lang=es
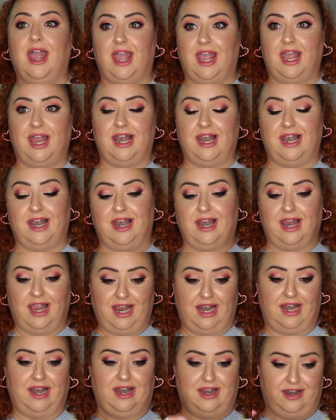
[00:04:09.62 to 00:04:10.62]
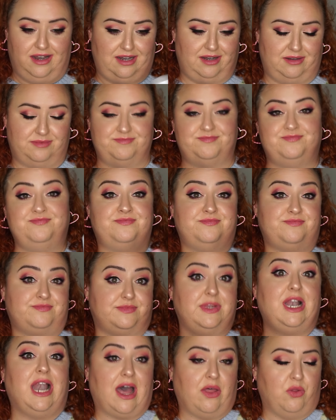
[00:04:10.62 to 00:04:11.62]

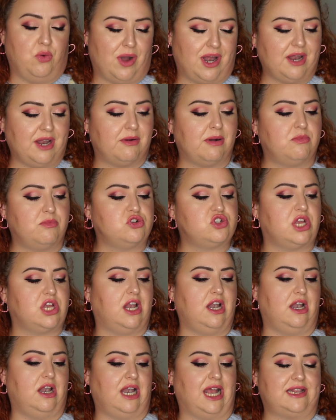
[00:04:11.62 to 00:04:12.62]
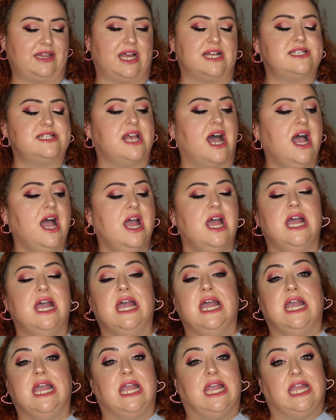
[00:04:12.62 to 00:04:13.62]
la aduana, vamos, la tasa.
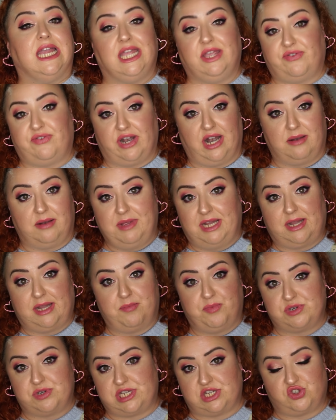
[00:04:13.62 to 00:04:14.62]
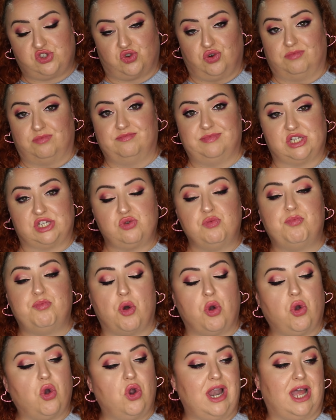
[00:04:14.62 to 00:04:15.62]
Y finalmente, pues eso, es un
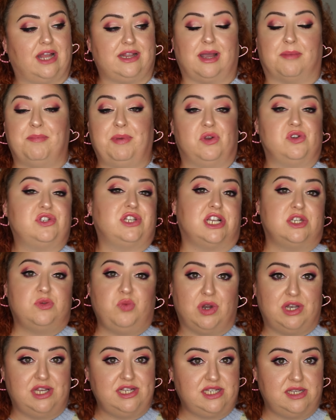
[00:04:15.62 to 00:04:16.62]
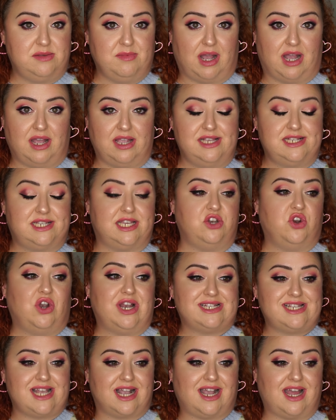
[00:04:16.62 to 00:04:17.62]
poco lata, pero es que es buenísima. Y si no la
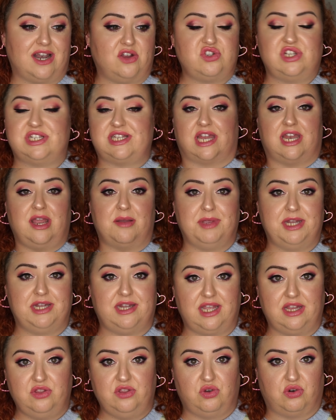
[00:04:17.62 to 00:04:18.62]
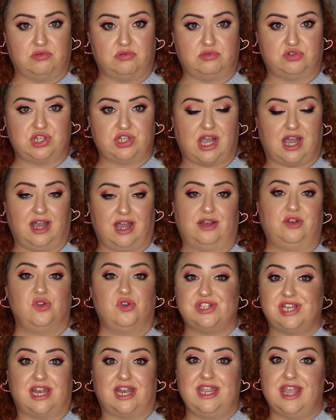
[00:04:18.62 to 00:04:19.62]
sacara os estaría mintiendo. O sea, no
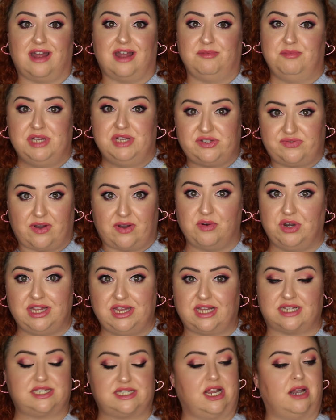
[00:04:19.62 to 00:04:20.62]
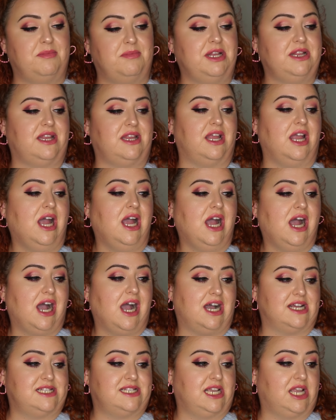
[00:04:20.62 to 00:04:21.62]
serían mis favoritas realmente.
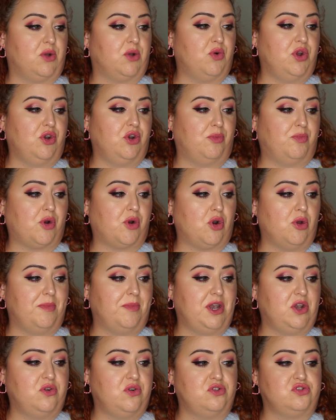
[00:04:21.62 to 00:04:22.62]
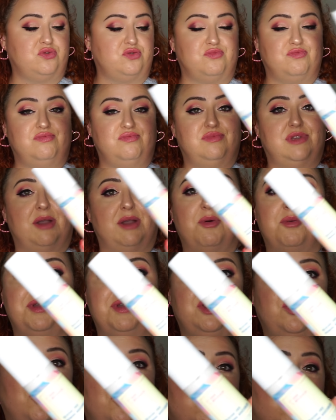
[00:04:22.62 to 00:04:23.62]
Así que bueno, por lo menos mm, de
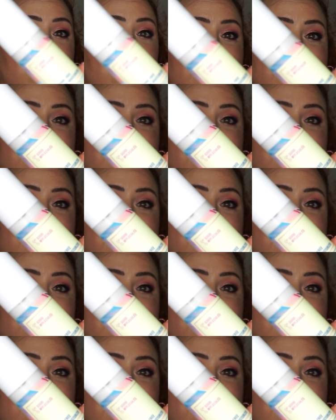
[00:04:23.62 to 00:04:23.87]
momento yo la